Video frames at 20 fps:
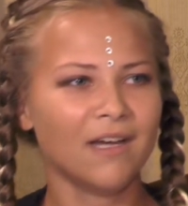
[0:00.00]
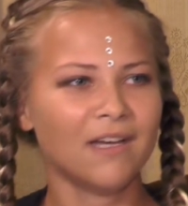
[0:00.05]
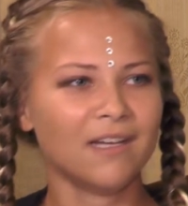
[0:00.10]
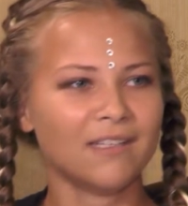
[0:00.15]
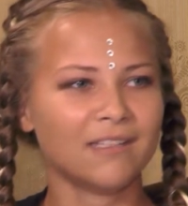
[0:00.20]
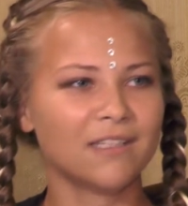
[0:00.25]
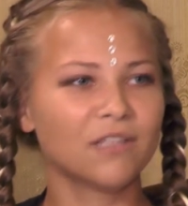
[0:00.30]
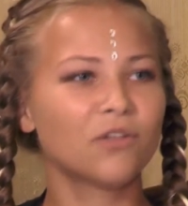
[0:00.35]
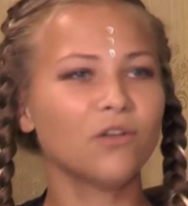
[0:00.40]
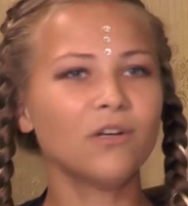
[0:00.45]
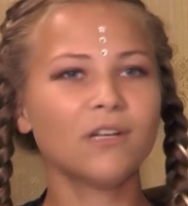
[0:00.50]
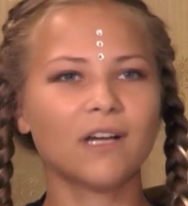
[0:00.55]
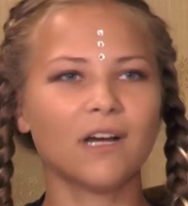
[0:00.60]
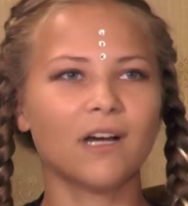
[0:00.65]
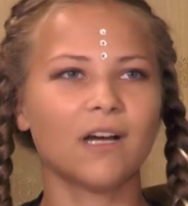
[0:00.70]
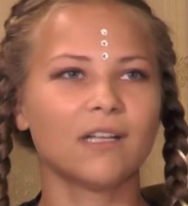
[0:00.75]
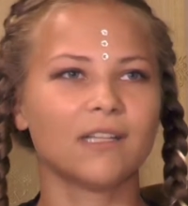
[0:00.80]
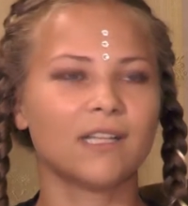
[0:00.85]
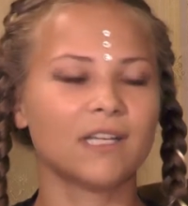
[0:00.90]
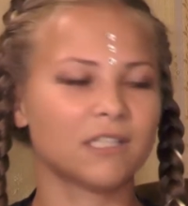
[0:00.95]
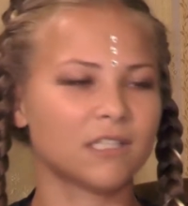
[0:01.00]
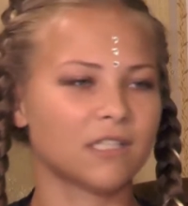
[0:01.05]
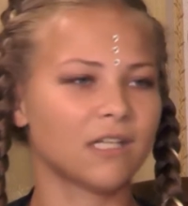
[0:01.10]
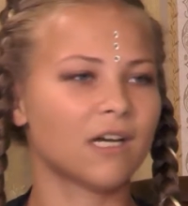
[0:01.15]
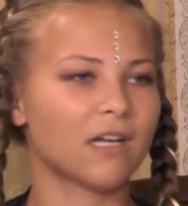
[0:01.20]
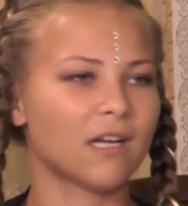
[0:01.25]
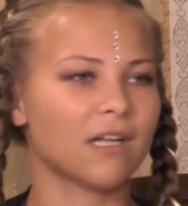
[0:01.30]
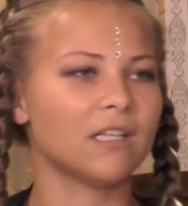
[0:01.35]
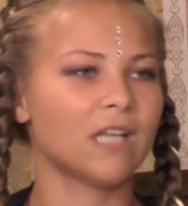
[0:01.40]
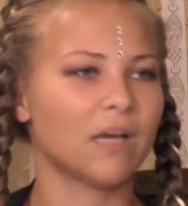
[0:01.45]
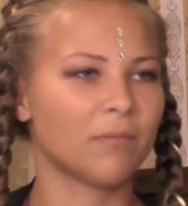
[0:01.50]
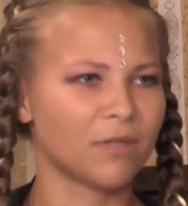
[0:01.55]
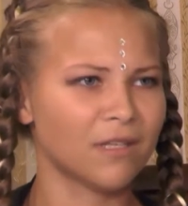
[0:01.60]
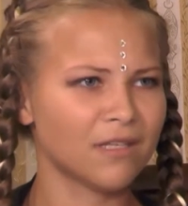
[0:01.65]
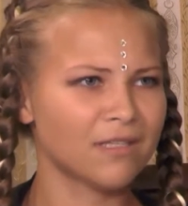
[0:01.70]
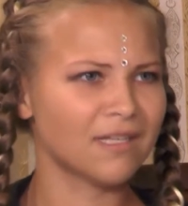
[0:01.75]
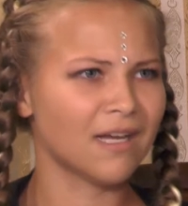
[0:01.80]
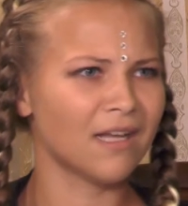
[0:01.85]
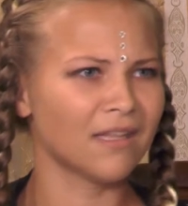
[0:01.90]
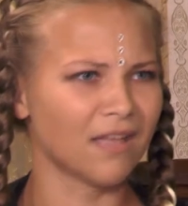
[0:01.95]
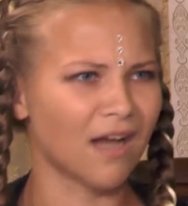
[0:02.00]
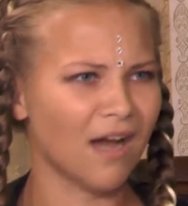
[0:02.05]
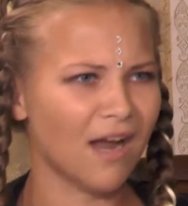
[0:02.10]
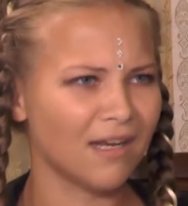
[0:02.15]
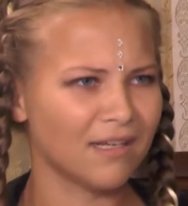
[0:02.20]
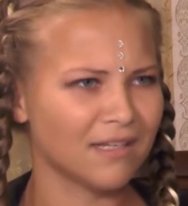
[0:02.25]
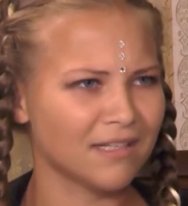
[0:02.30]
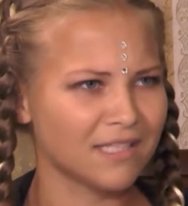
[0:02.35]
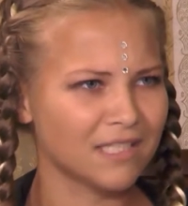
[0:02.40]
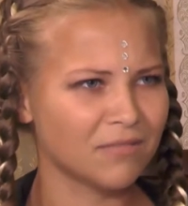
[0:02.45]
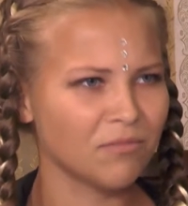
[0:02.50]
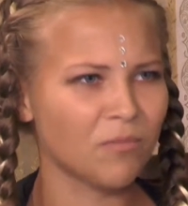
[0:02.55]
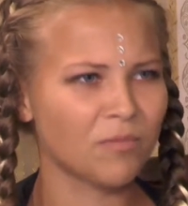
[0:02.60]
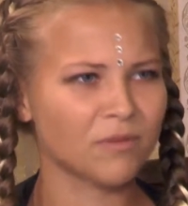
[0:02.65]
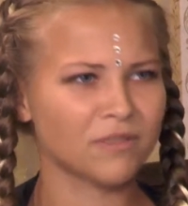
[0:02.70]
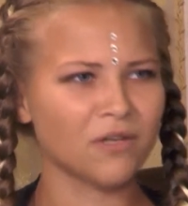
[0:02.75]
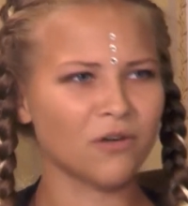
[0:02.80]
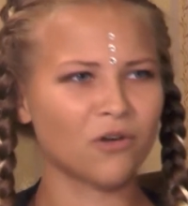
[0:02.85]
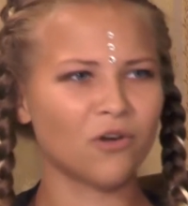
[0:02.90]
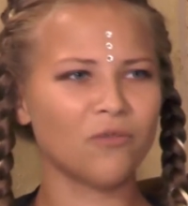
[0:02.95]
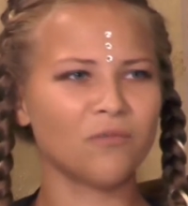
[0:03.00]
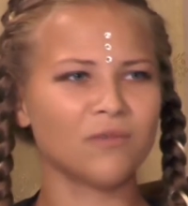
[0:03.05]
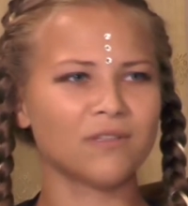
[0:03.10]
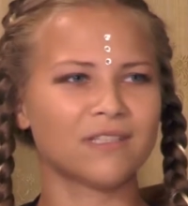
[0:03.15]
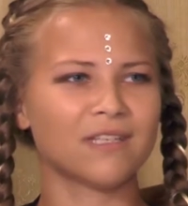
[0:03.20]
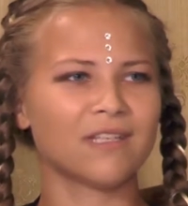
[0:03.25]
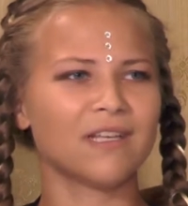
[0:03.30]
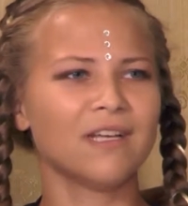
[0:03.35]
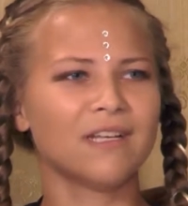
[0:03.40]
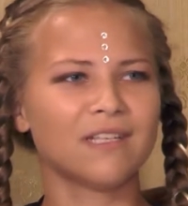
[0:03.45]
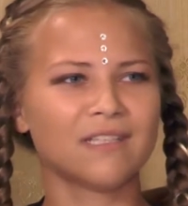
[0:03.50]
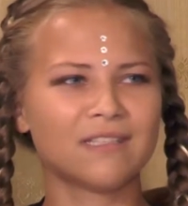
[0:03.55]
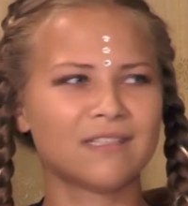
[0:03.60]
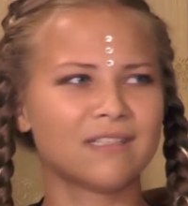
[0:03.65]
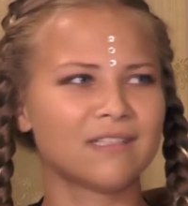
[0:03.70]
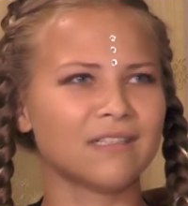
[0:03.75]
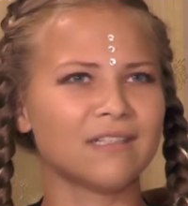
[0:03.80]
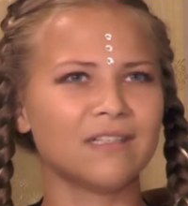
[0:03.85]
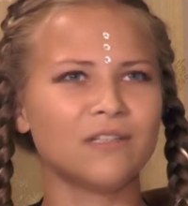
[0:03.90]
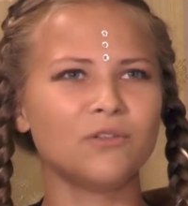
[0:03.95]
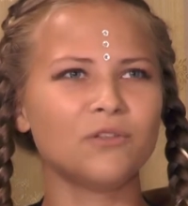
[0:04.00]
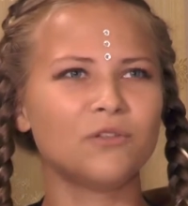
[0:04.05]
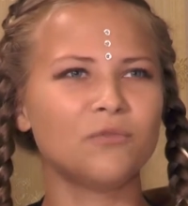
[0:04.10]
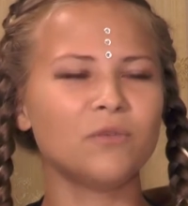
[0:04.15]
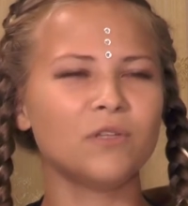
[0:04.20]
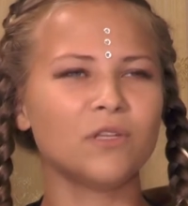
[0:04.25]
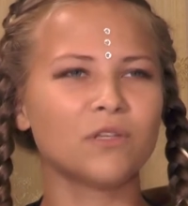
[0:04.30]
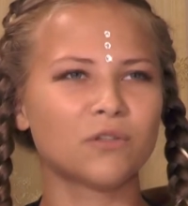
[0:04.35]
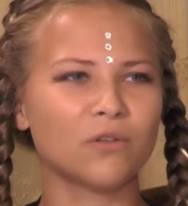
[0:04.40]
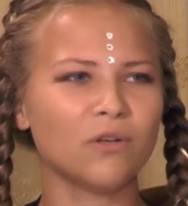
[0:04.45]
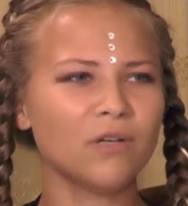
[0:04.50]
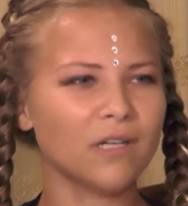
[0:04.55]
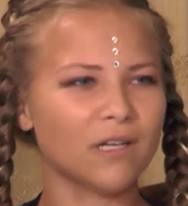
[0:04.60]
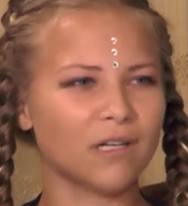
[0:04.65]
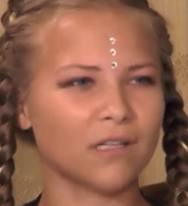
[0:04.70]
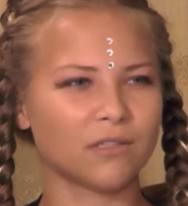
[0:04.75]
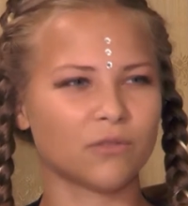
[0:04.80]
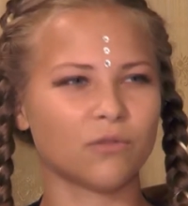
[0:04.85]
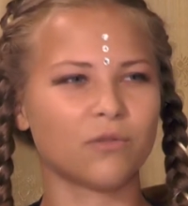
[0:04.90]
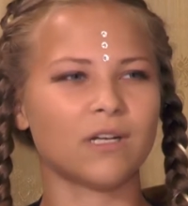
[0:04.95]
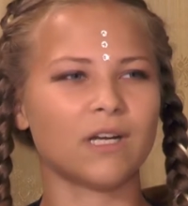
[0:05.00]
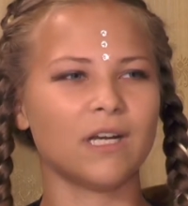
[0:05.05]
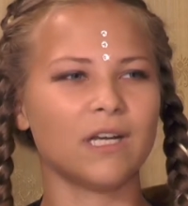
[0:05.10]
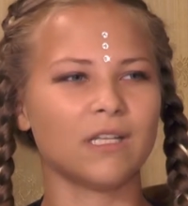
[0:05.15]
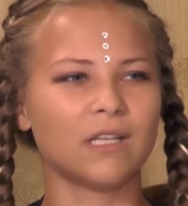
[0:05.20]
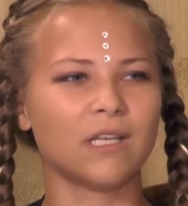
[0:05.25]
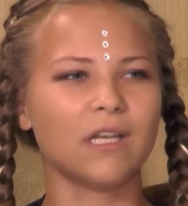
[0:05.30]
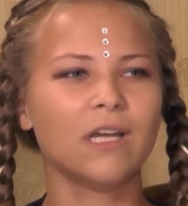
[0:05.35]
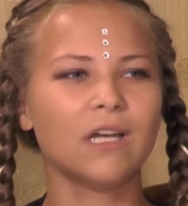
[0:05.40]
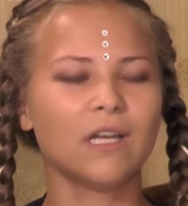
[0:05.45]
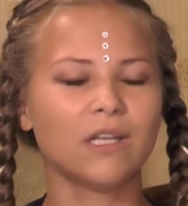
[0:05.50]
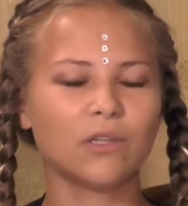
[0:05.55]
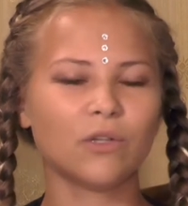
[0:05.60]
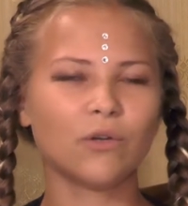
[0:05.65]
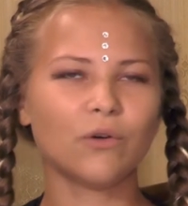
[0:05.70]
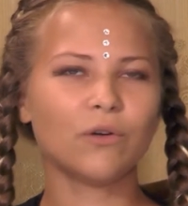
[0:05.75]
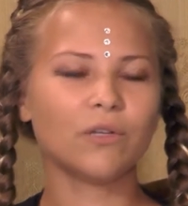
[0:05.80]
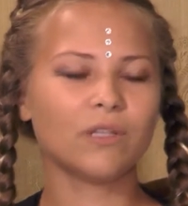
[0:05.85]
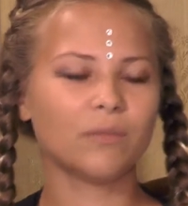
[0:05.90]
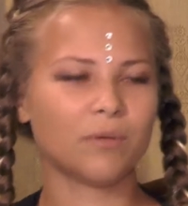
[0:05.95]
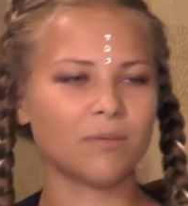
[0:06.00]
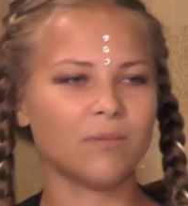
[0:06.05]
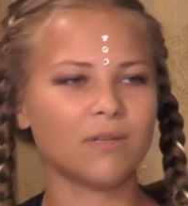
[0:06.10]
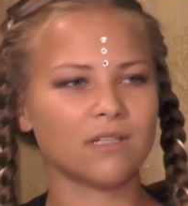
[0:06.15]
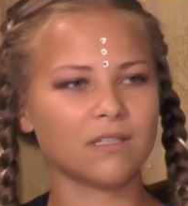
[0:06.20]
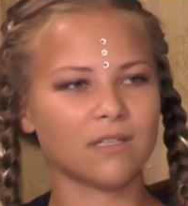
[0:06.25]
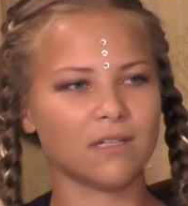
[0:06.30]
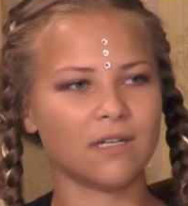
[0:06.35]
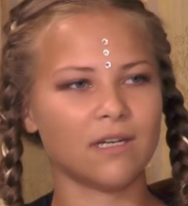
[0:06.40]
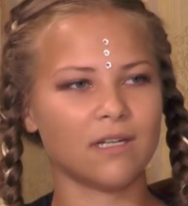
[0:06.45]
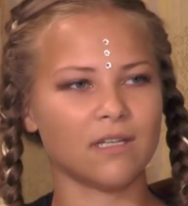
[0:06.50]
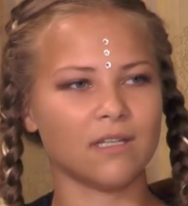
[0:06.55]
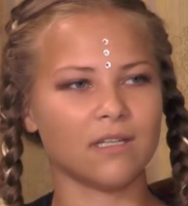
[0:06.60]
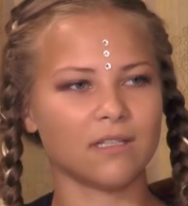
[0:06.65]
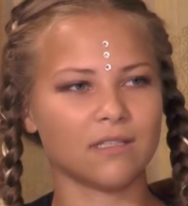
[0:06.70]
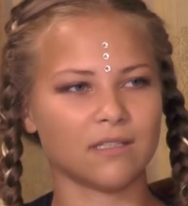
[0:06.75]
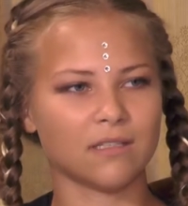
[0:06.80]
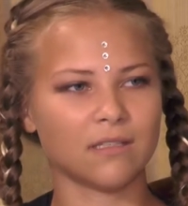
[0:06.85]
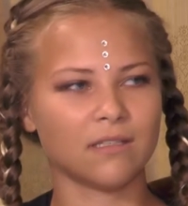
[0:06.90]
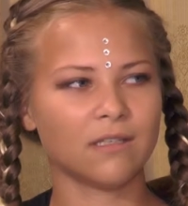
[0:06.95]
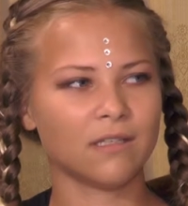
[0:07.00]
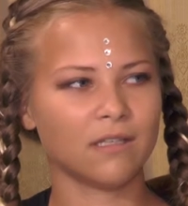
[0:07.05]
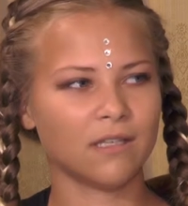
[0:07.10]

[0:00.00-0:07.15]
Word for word: не только даже городами, национальностями, познакомиться с людьми не только с Украины, но, например, за границей.